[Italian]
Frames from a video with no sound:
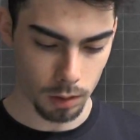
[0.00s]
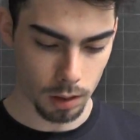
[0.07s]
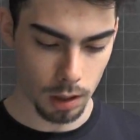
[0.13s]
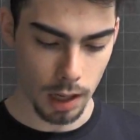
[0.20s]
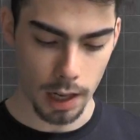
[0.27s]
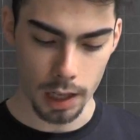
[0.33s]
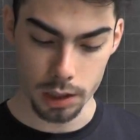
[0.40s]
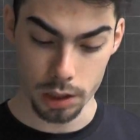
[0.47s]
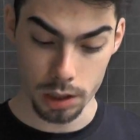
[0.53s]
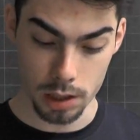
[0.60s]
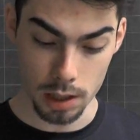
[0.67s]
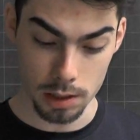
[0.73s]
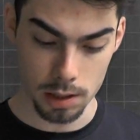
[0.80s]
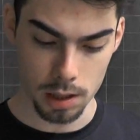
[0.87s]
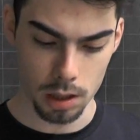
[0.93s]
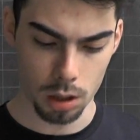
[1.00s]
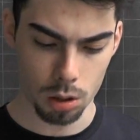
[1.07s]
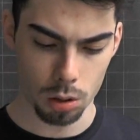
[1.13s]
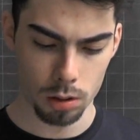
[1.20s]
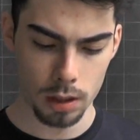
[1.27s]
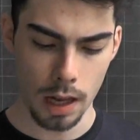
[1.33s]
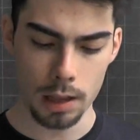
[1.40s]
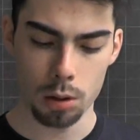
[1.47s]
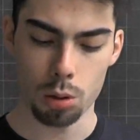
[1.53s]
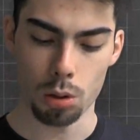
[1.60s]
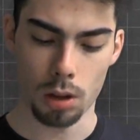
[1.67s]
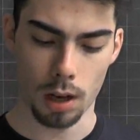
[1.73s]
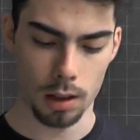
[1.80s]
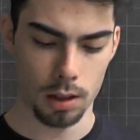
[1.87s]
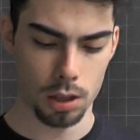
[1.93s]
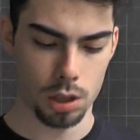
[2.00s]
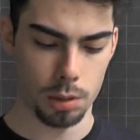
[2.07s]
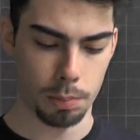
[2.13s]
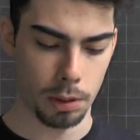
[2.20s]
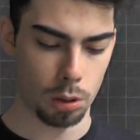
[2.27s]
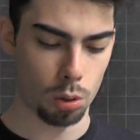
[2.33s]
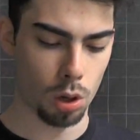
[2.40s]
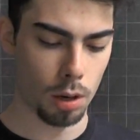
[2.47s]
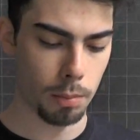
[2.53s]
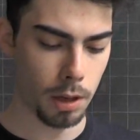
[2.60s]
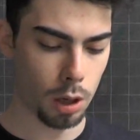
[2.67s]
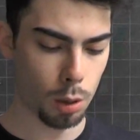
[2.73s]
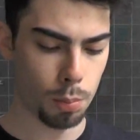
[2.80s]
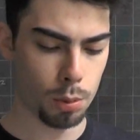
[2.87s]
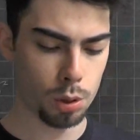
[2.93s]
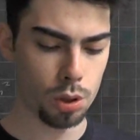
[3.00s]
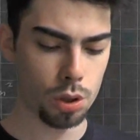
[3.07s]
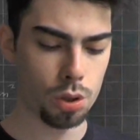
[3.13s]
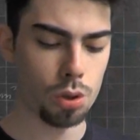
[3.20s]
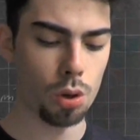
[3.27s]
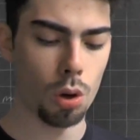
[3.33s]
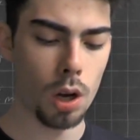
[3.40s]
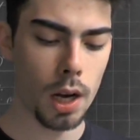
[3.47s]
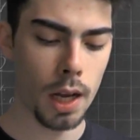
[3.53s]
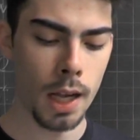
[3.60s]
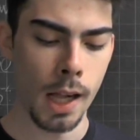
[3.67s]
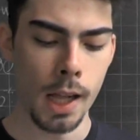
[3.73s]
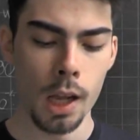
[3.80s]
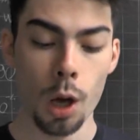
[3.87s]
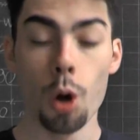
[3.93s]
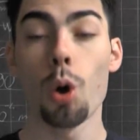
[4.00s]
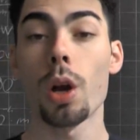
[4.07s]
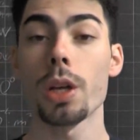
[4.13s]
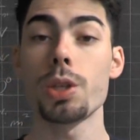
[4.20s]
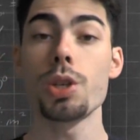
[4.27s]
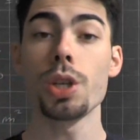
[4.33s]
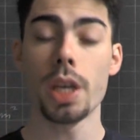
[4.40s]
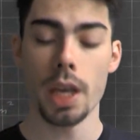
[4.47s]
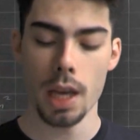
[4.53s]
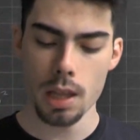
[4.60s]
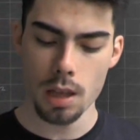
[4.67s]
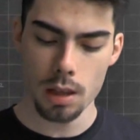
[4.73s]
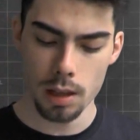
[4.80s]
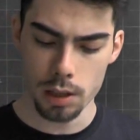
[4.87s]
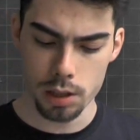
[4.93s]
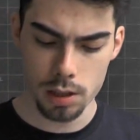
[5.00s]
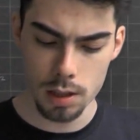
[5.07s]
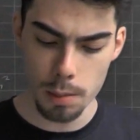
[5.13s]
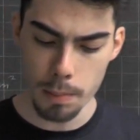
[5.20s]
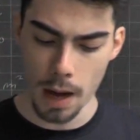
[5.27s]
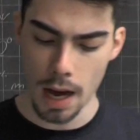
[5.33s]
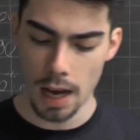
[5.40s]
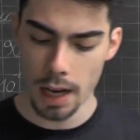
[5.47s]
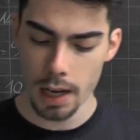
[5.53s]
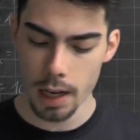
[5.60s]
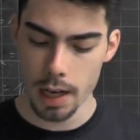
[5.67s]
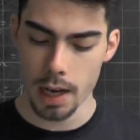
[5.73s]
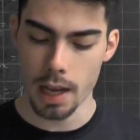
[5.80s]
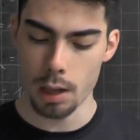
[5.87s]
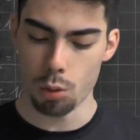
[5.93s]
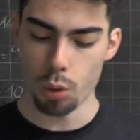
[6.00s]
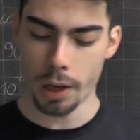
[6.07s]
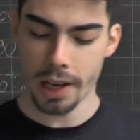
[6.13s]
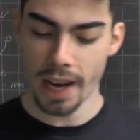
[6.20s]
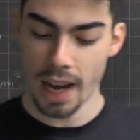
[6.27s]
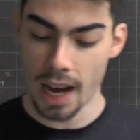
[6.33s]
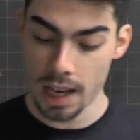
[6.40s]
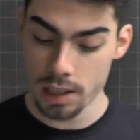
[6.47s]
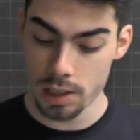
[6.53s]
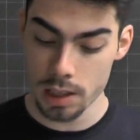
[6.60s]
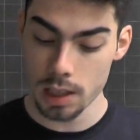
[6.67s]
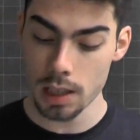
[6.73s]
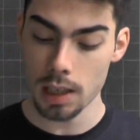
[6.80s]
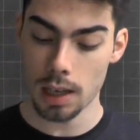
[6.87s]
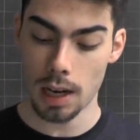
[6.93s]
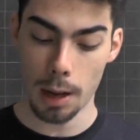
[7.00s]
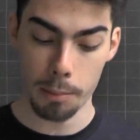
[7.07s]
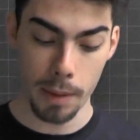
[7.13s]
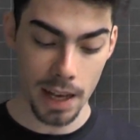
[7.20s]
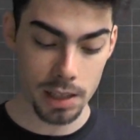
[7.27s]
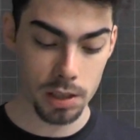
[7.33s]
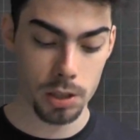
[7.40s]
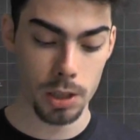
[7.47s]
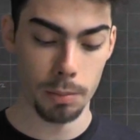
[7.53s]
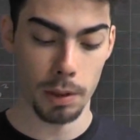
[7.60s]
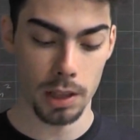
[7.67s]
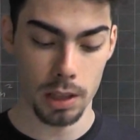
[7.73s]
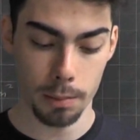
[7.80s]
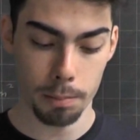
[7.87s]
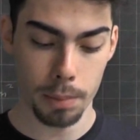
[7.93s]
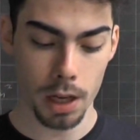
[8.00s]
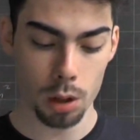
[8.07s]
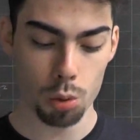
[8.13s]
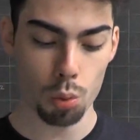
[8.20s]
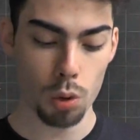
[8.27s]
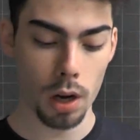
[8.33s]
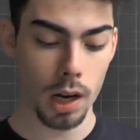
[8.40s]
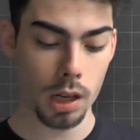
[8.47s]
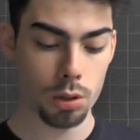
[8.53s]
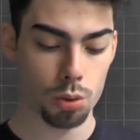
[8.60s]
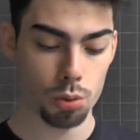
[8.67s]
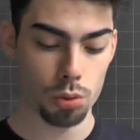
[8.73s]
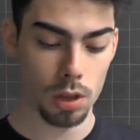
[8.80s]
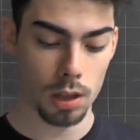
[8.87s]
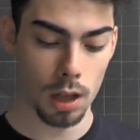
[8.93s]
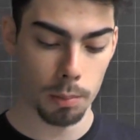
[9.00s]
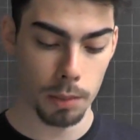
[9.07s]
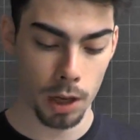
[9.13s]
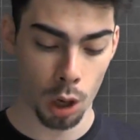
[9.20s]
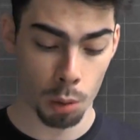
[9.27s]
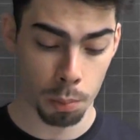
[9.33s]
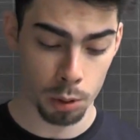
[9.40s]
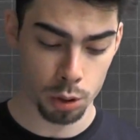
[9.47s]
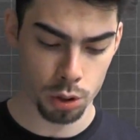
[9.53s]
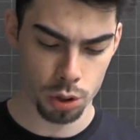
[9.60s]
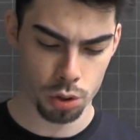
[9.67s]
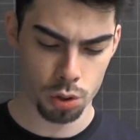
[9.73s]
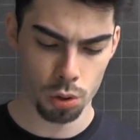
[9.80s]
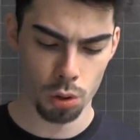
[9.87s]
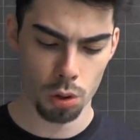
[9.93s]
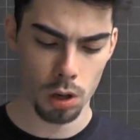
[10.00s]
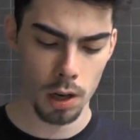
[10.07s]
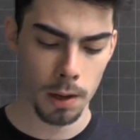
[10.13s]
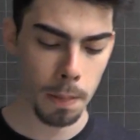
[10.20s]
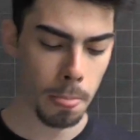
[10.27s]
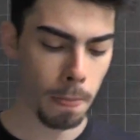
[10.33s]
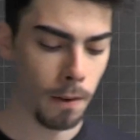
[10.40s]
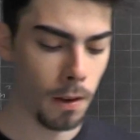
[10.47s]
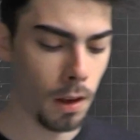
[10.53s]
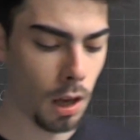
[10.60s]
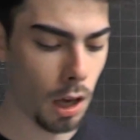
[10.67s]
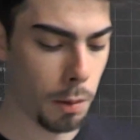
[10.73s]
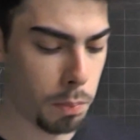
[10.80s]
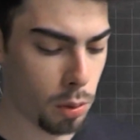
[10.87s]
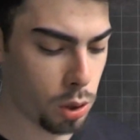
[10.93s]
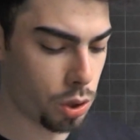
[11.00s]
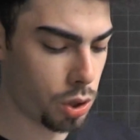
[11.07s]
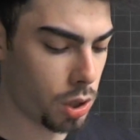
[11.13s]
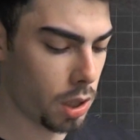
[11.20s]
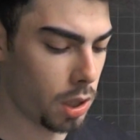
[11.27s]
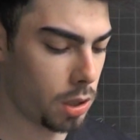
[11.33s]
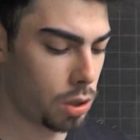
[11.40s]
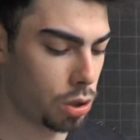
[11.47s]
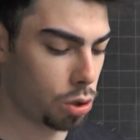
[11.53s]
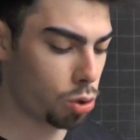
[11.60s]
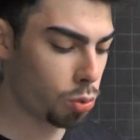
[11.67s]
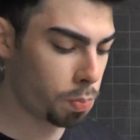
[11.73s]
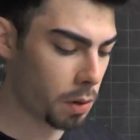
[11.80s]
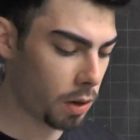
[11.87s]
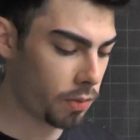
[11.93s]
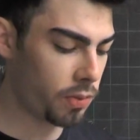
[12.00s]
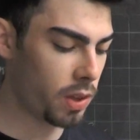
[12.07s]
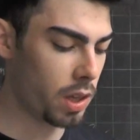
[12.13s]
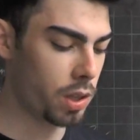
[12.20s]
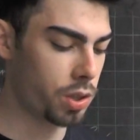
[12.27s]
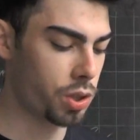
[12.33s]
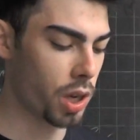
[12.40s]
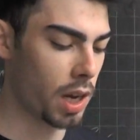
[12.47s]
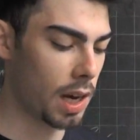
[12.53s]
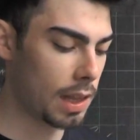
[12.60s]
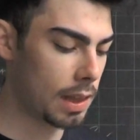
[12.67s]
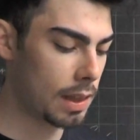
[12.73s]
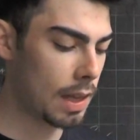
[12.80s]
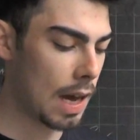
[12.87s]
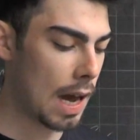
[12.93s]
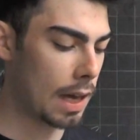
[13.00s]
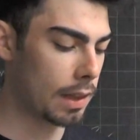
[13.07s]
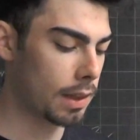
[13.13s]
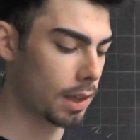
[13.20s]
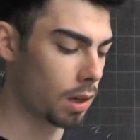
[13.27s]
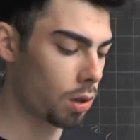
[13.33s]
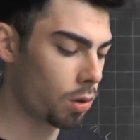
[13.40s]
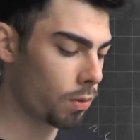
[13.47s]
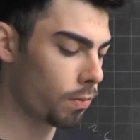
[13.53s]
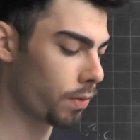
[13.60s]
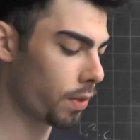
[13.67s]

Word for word: resistenza di contatto tra dissipatore e microprocessore, ora ci chiede di stimare nei due casi la massima temperatura raggiunta dal microprocessore. E poi ci dice superficie alettata non